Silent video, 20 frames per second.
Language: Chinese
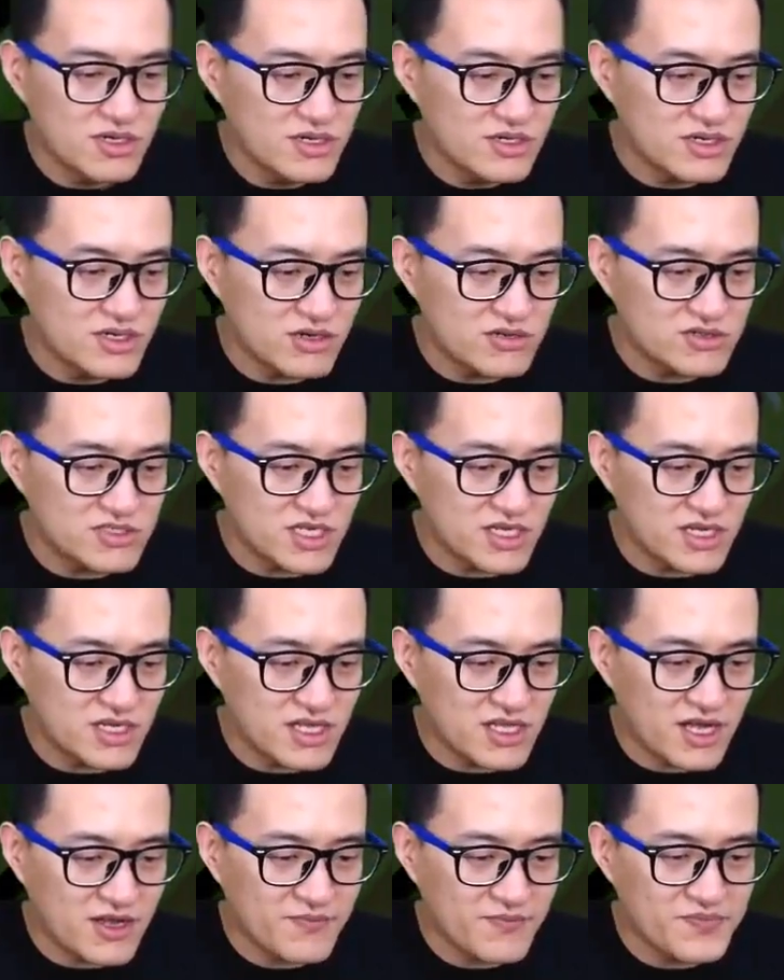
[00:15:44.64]
然后这个
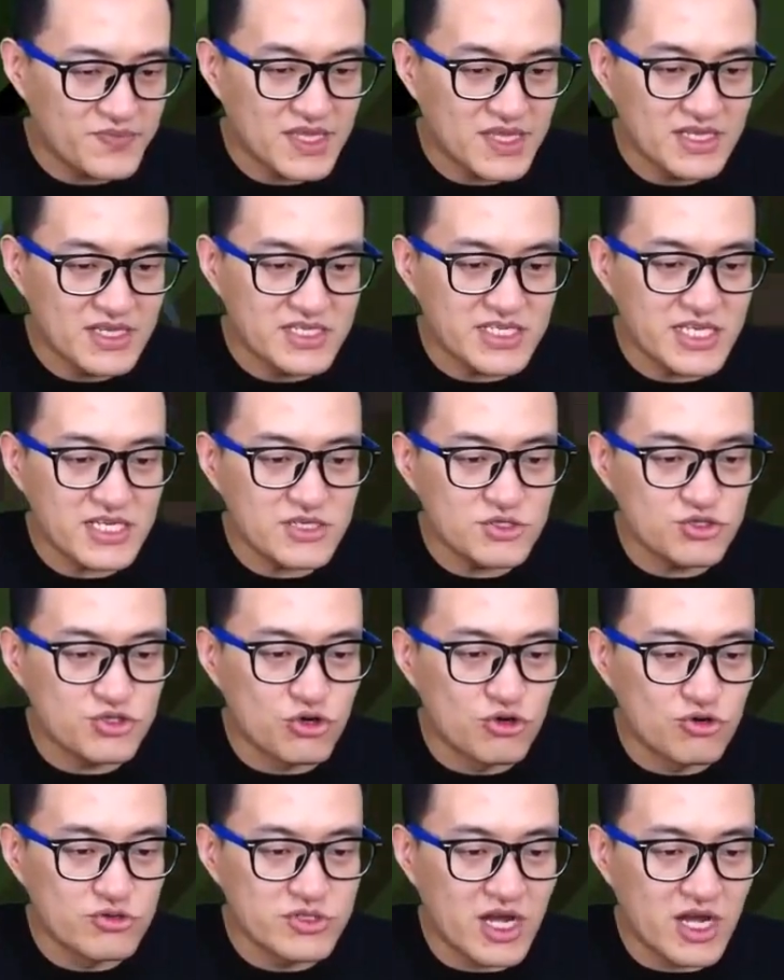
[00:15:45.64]
呢，英
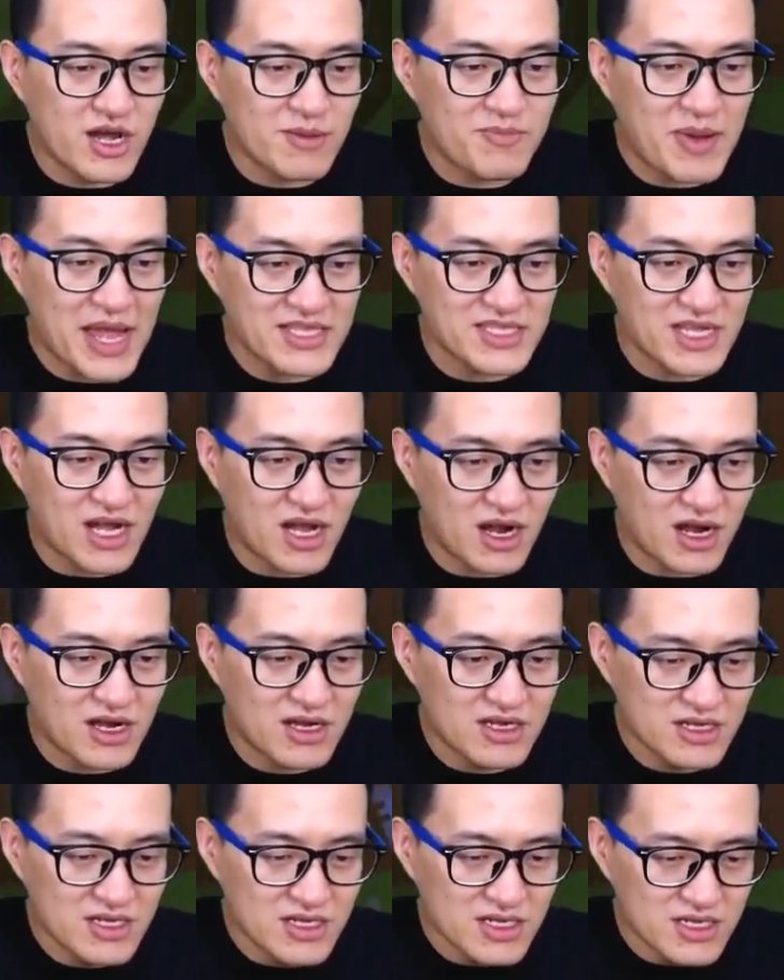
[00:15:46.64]
雄的
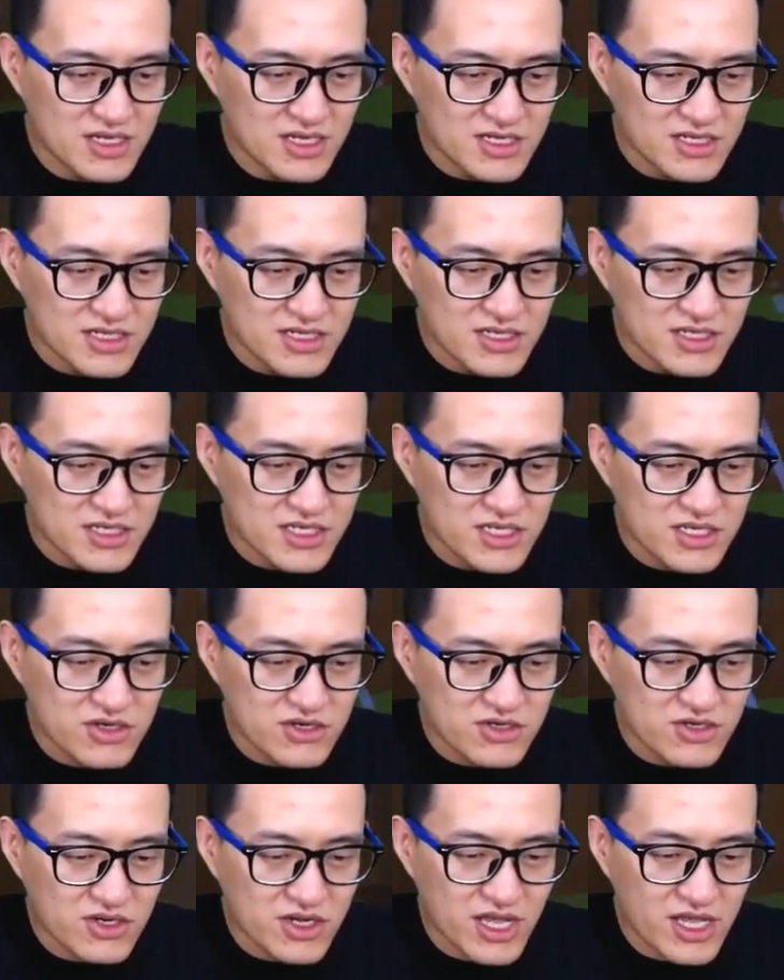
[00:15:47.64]

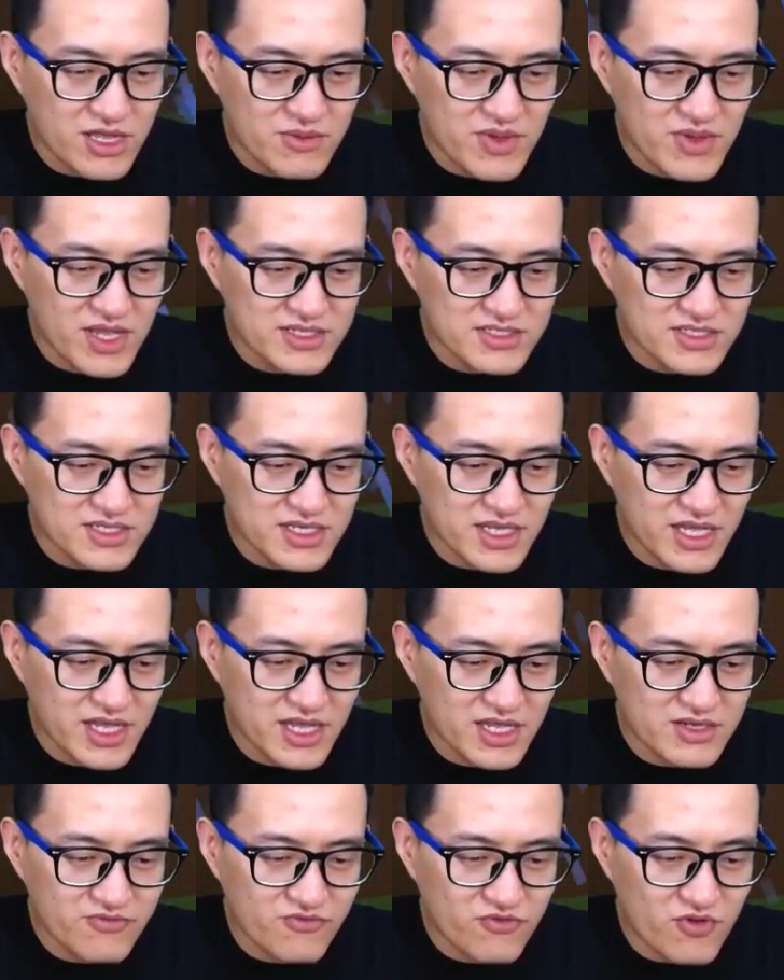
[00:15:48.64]
panda，kill enemies
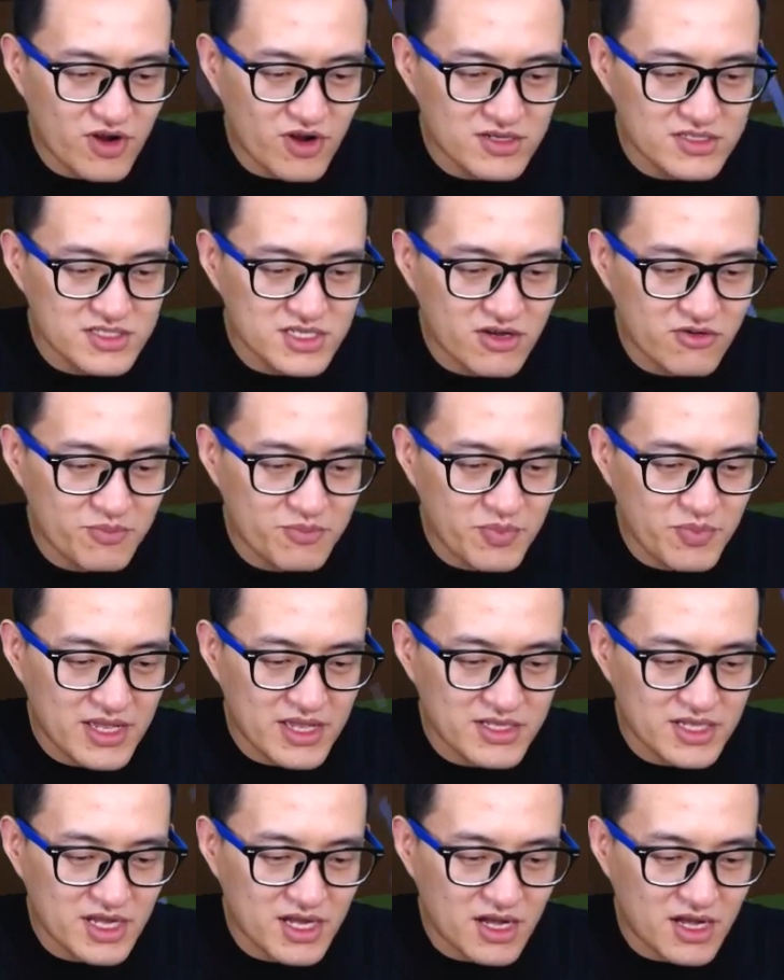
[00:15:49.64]
in front of
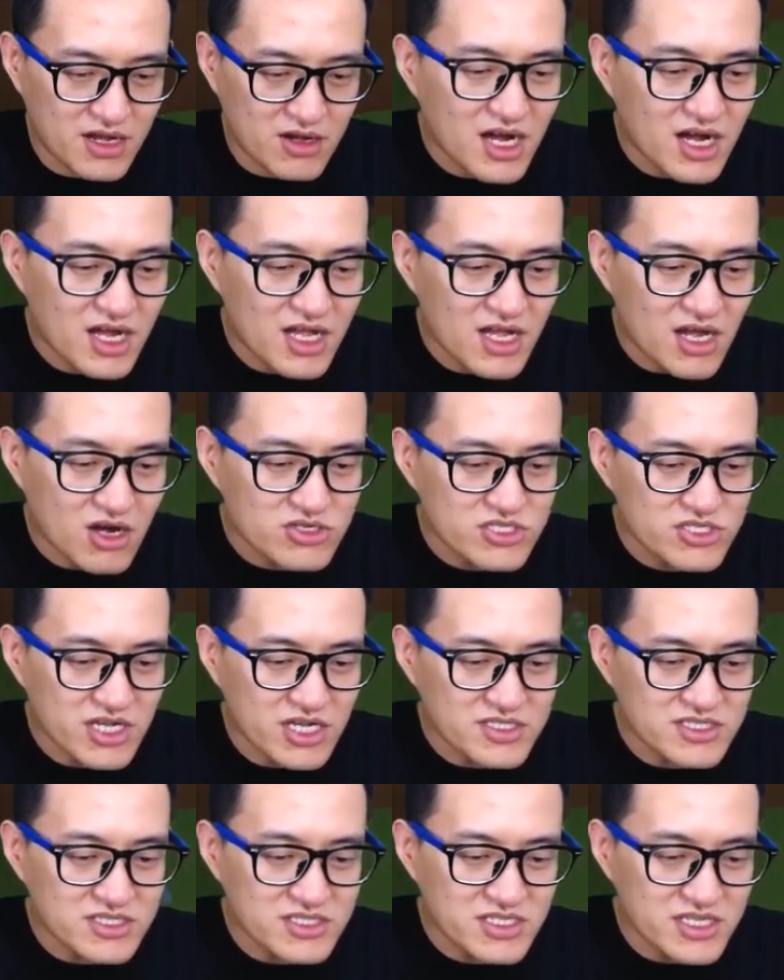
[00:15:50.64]
panda，哦，
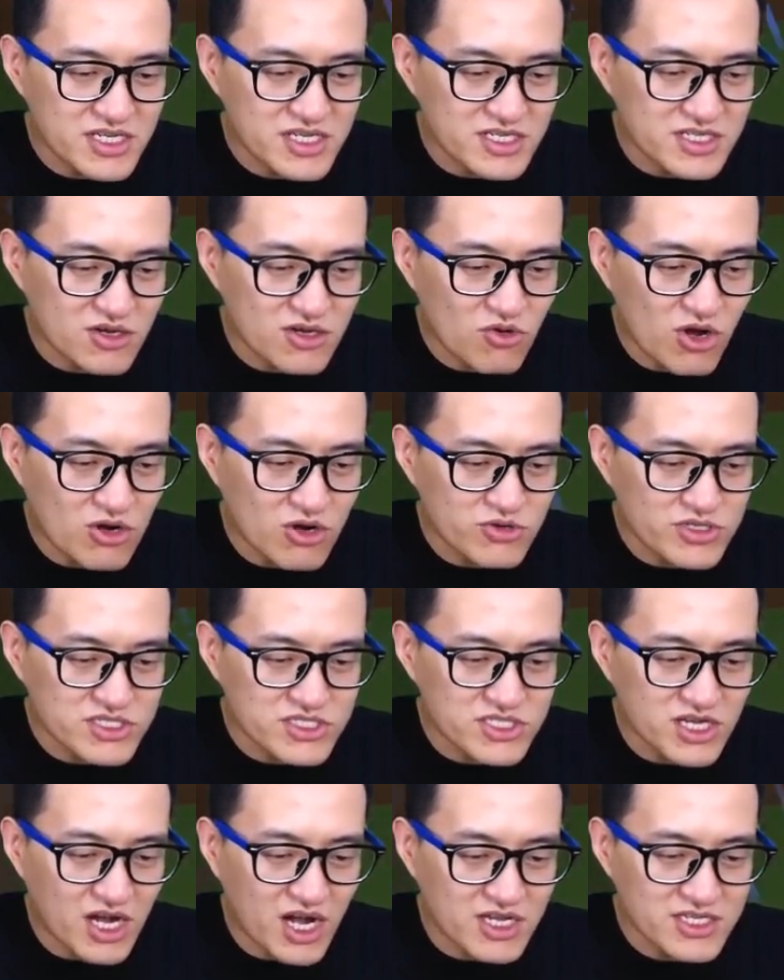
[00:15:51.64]
杀死敌人的话会
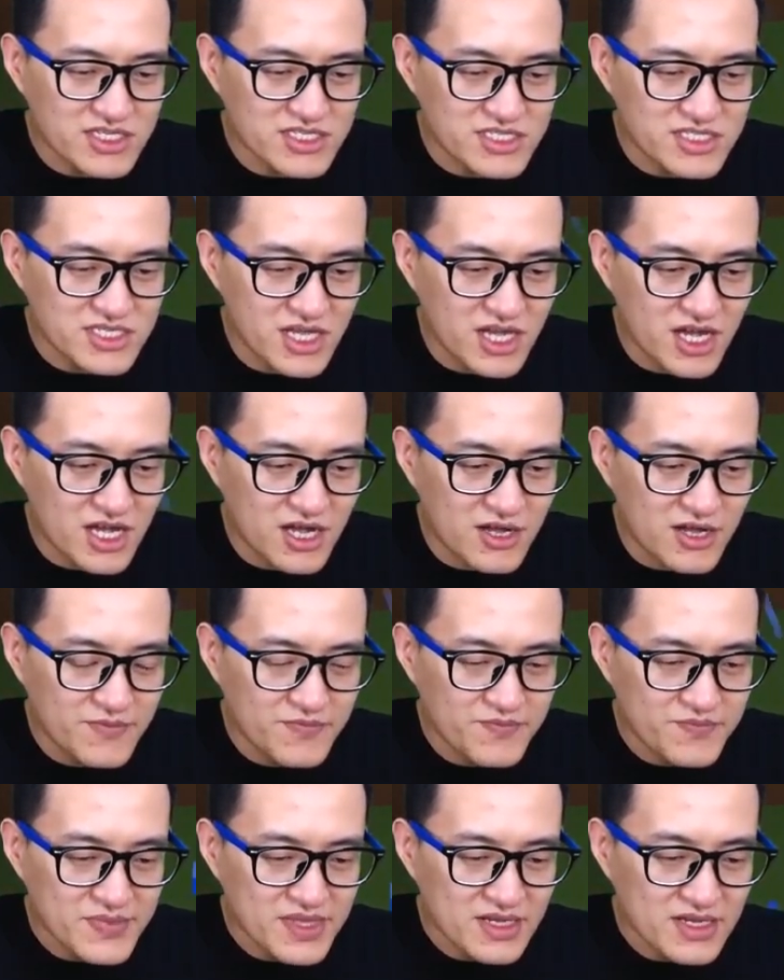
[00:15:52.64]
加一些
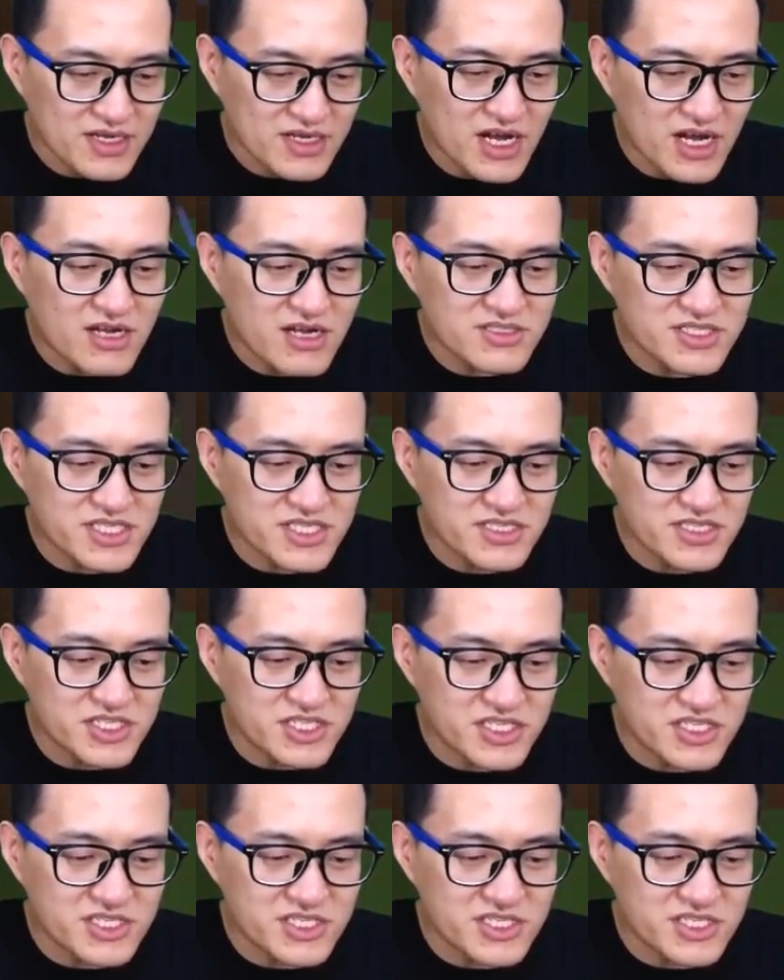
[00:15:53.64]
抗性提